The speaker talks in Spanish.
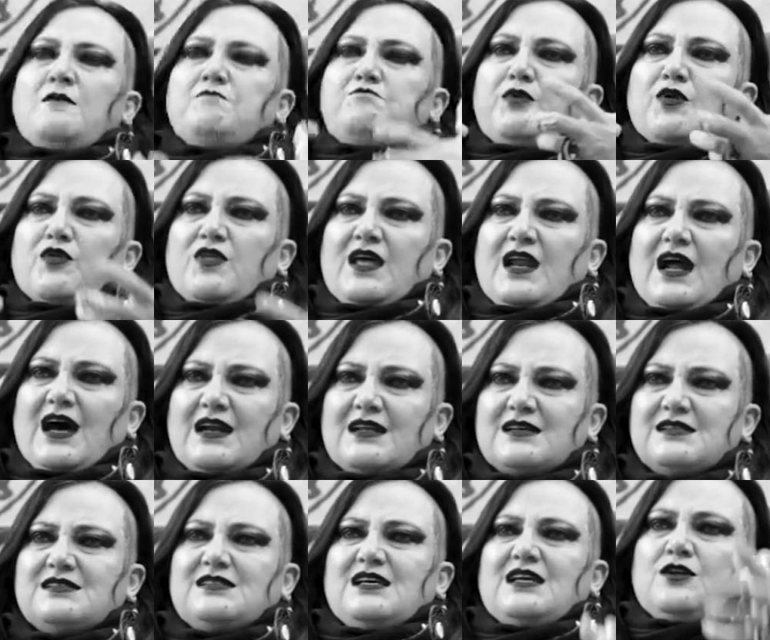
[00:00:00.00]

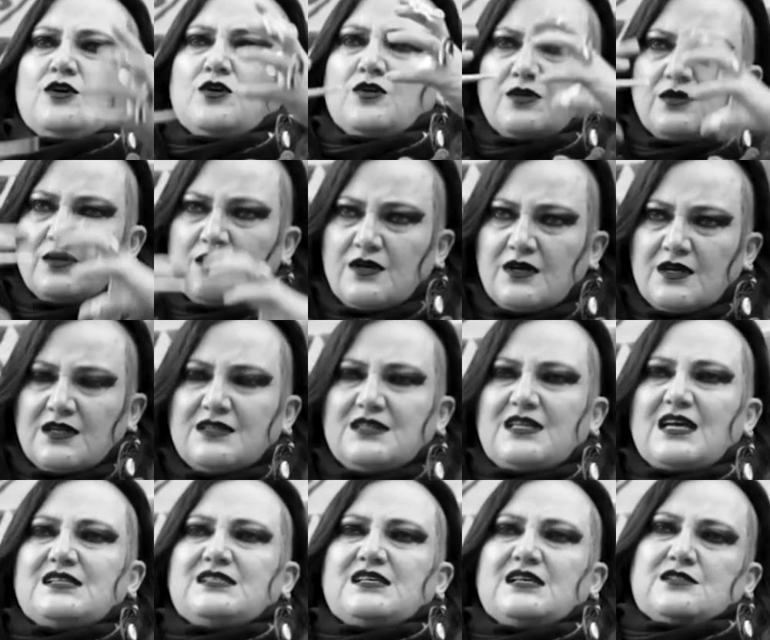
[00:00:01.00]
empoderar, sino
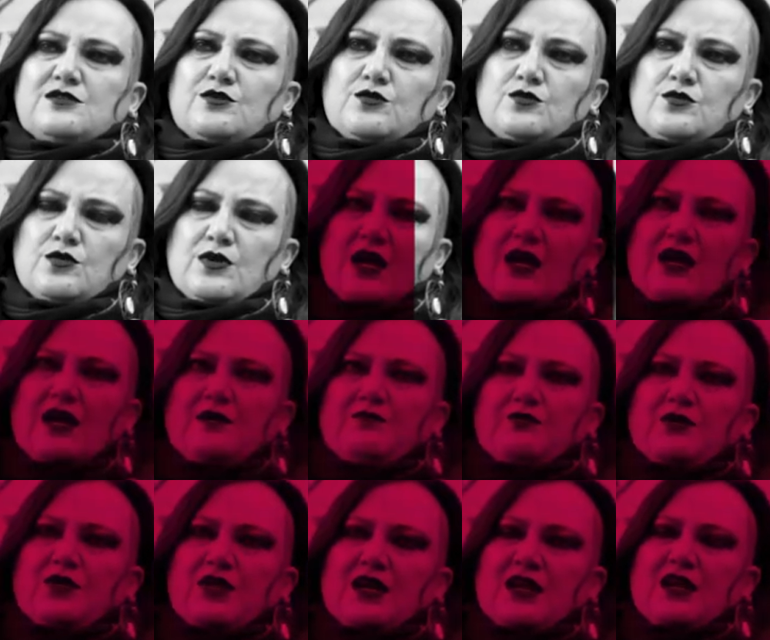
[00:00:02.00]
desestructurar el
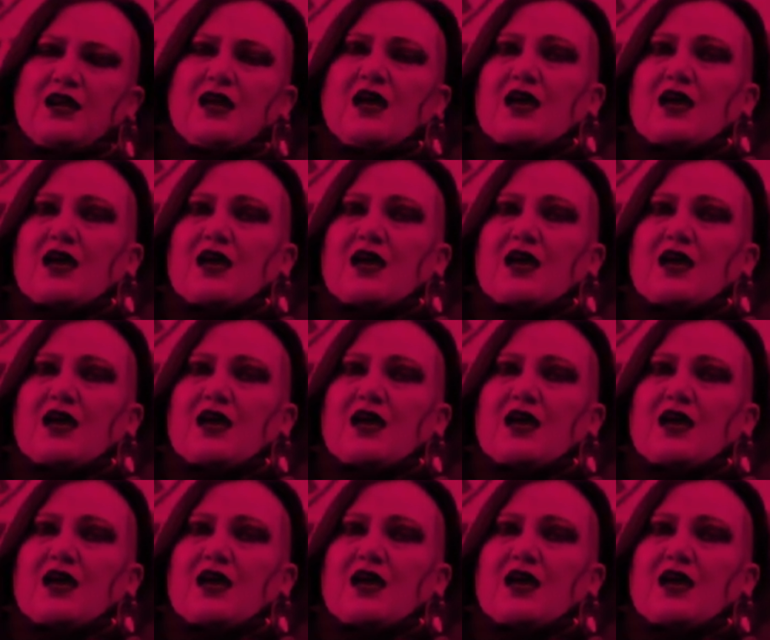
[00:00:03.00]
poder.